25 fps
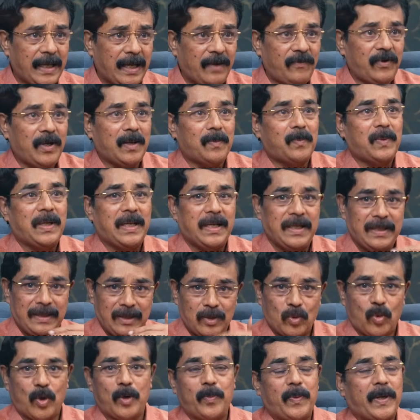ஏவிஎம்ல
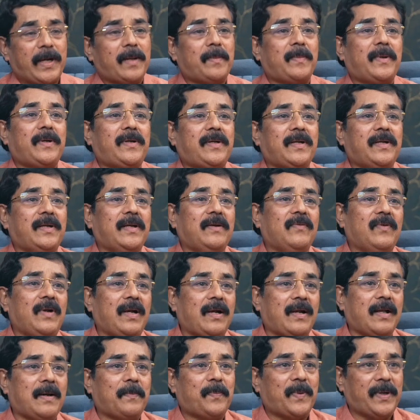இந்த ஒரு படம் மட்டும் நீ
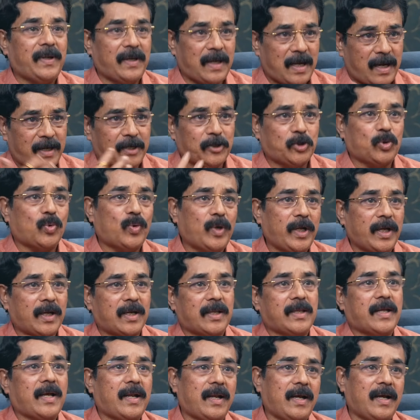வில்லனா பண்ணு அடுத்த உடனே
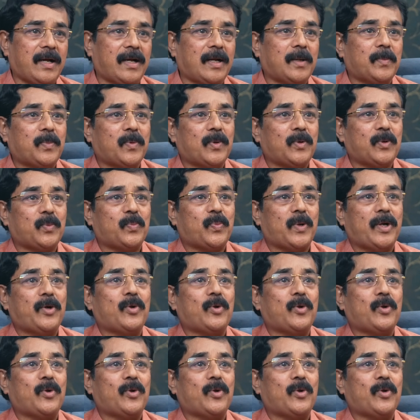கதாநாயகனை போட்டு